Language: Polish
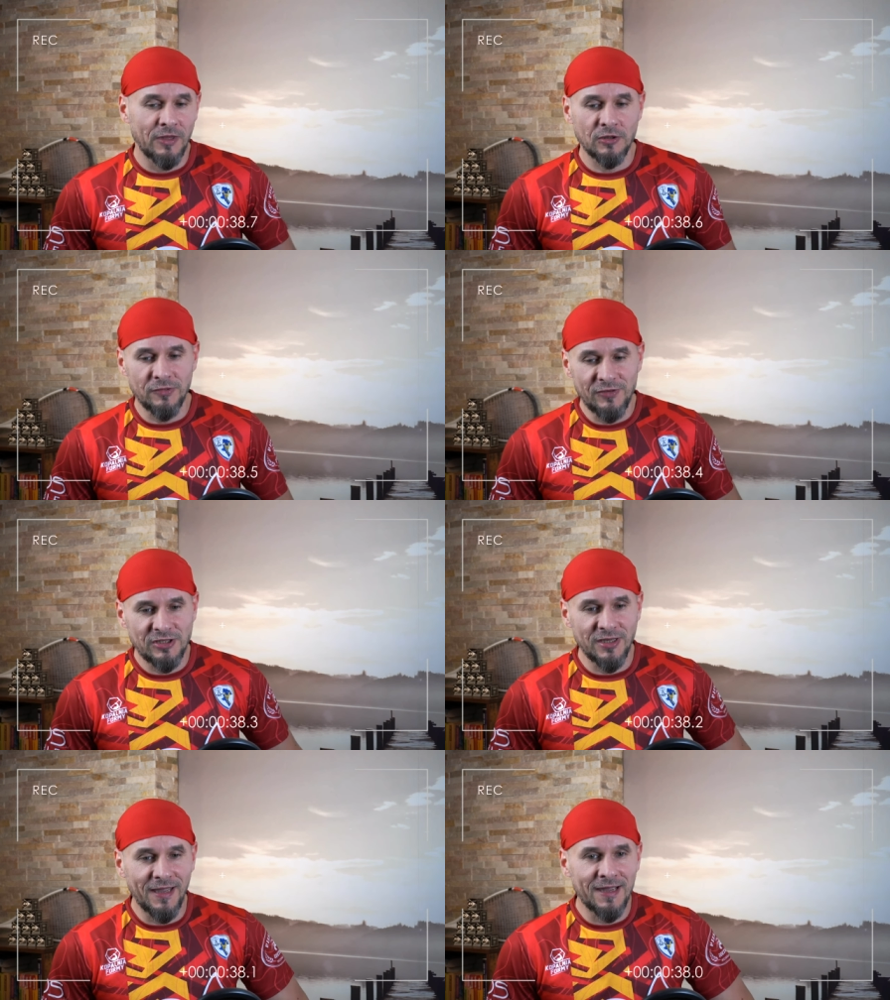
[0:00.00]

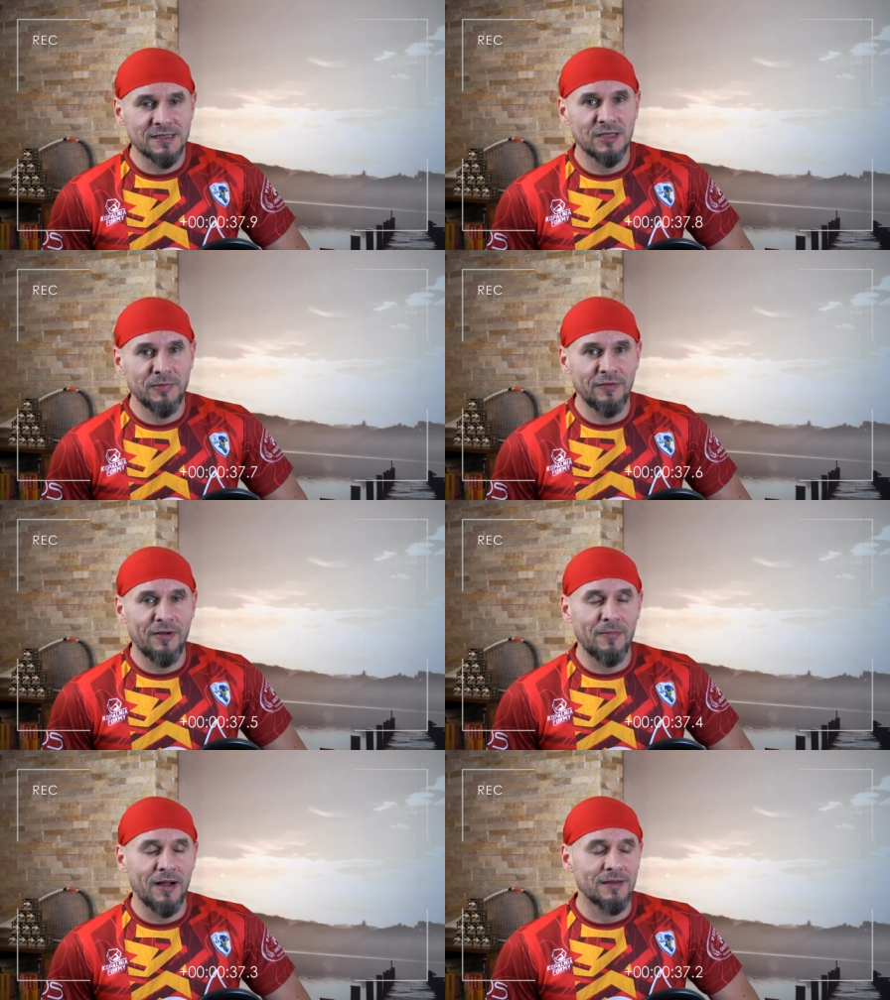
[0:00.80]
Oczywiście nie każdy
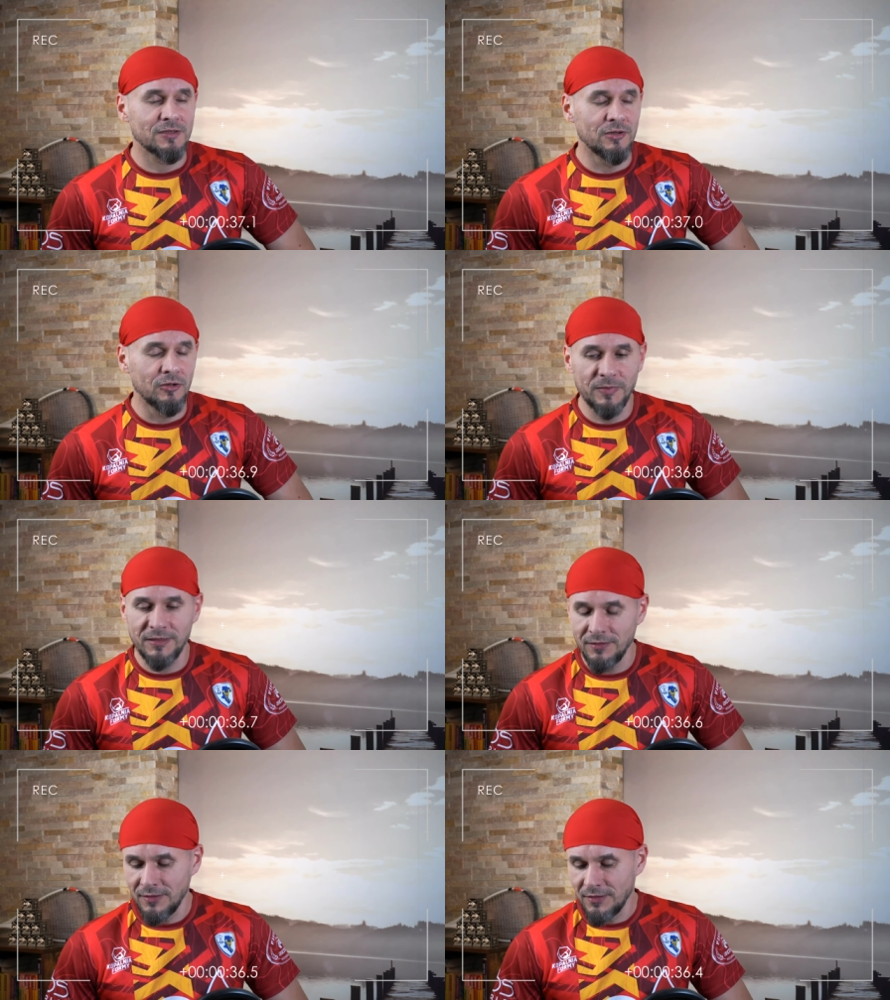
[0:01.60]
piwem machać
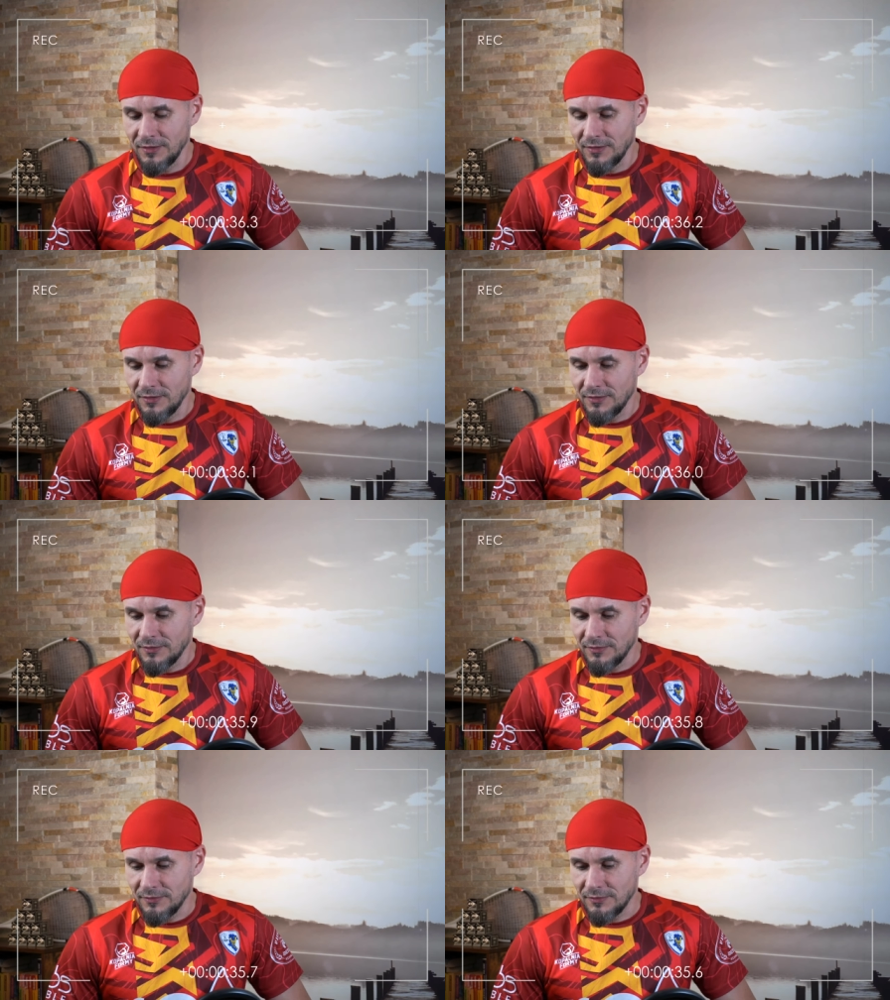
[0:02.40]
lubi.
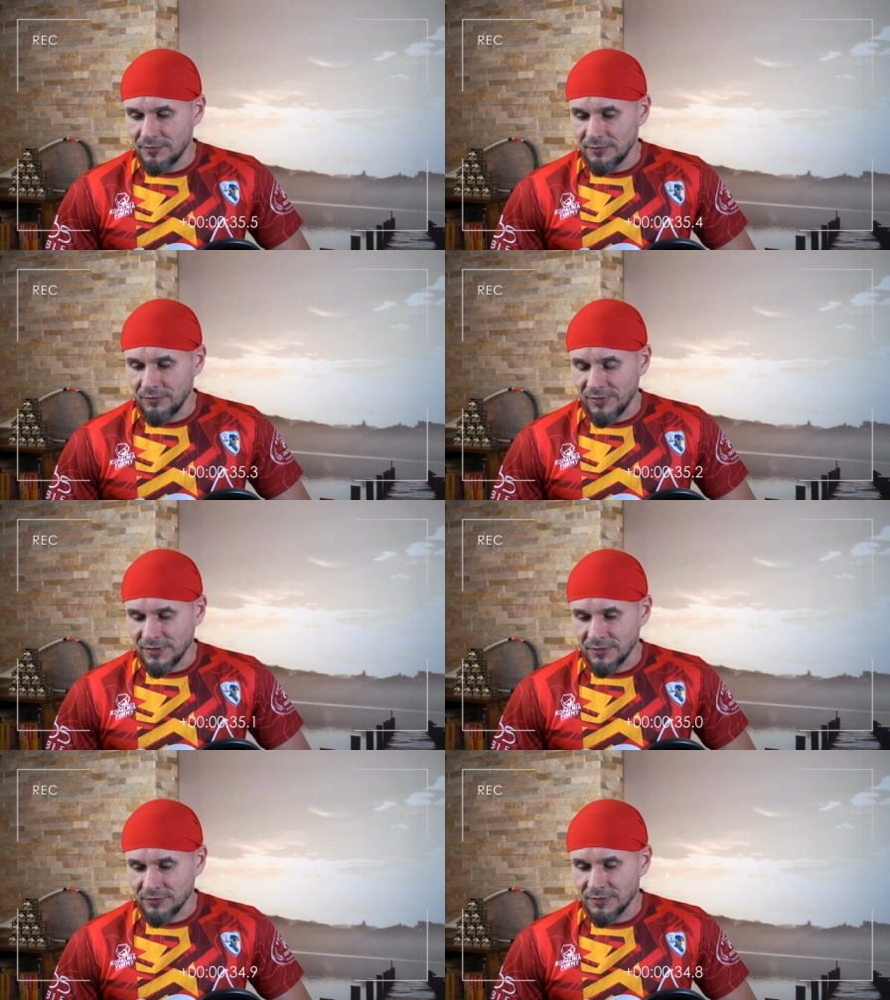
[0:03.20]
E, no
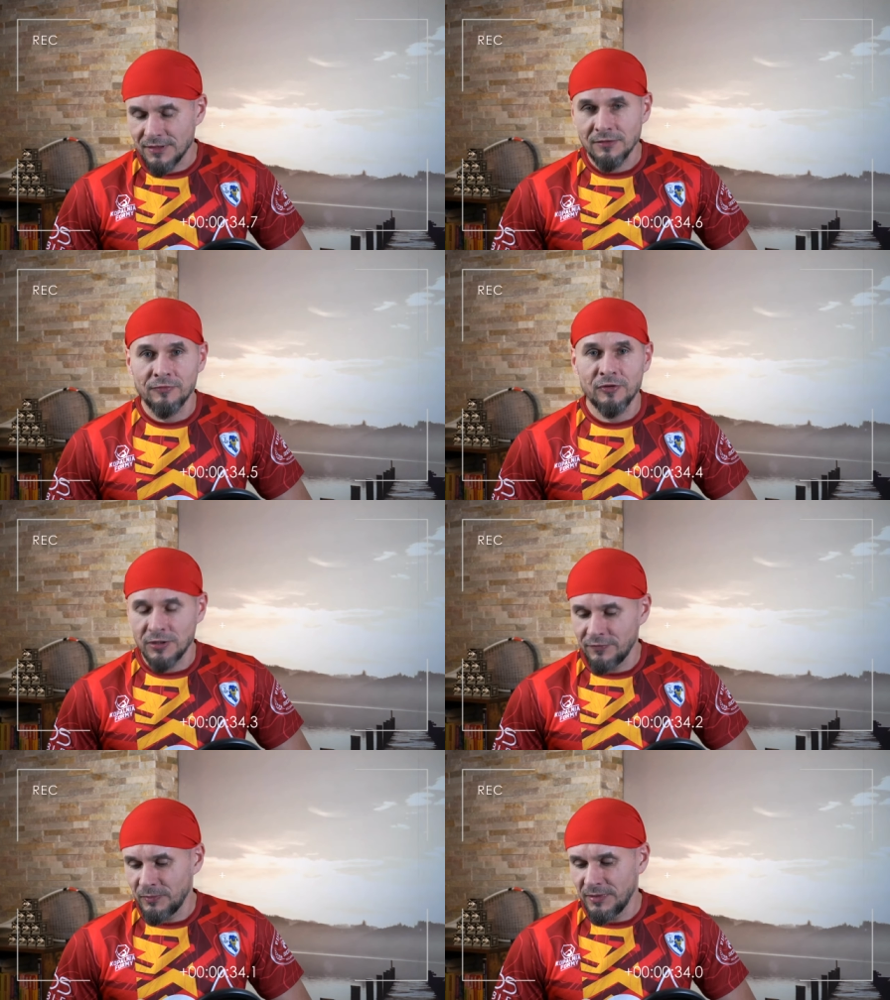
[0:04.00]
właśnie, kto je teraz
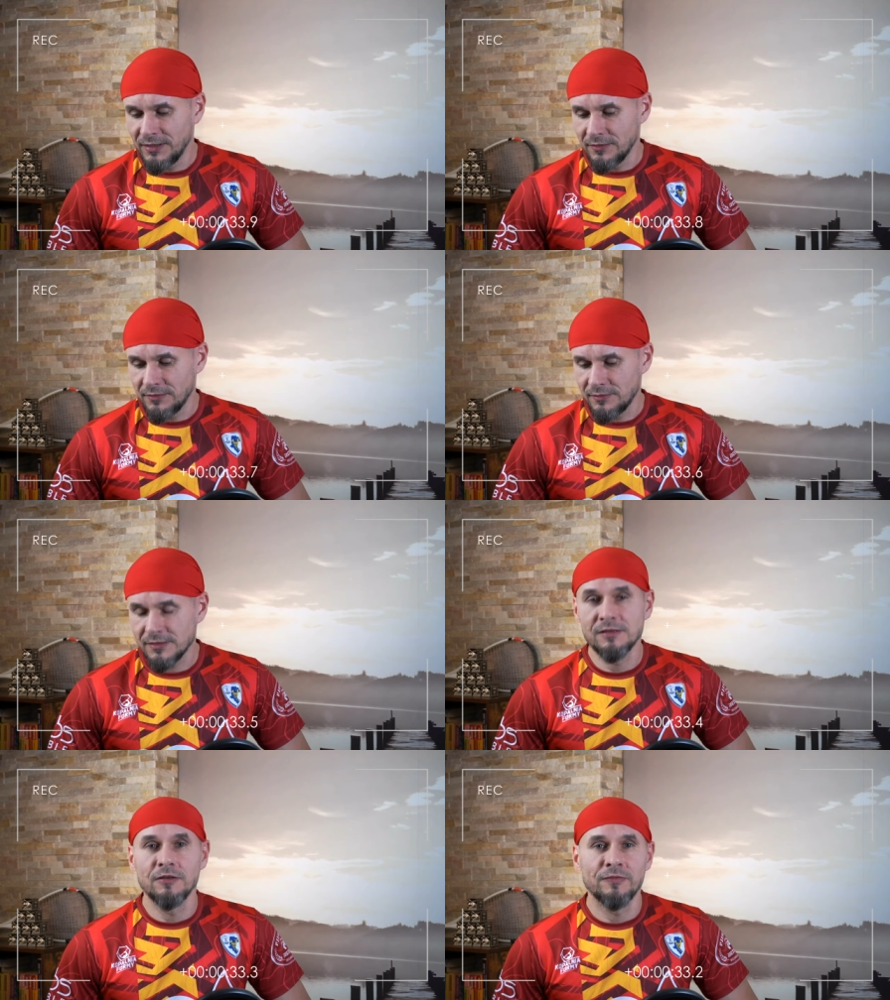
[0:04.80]
otworzy i wypije,
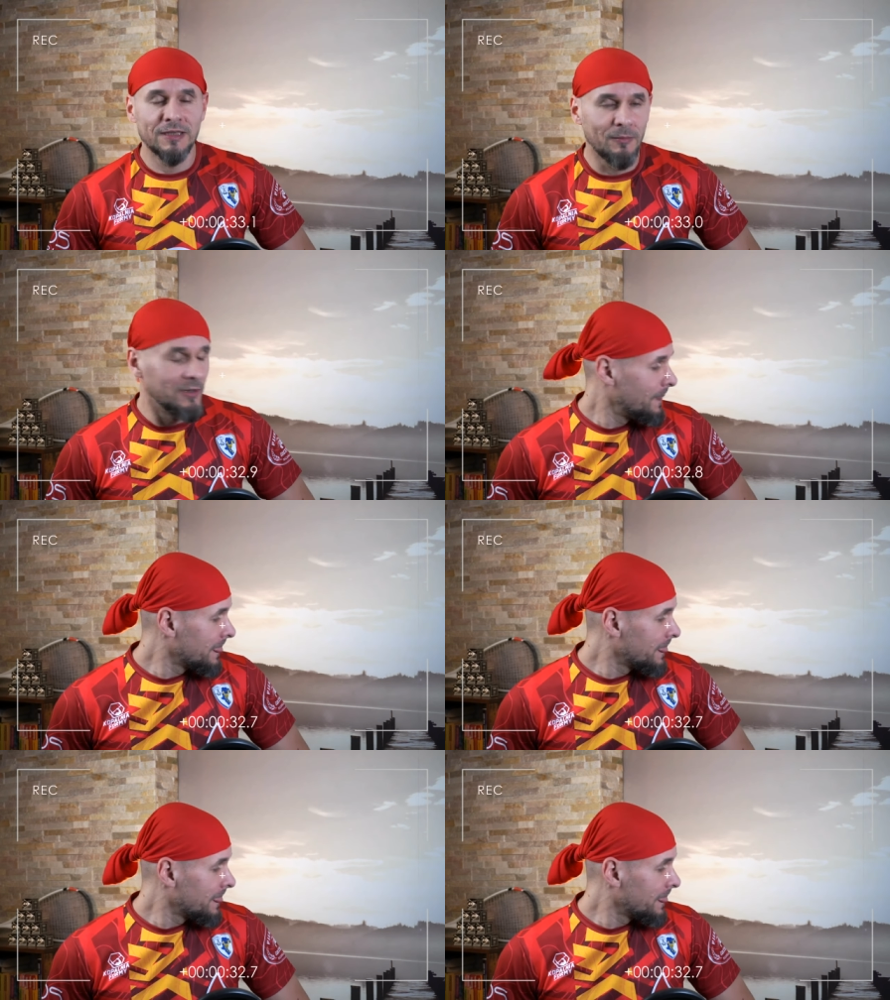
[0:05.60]
synowi dam.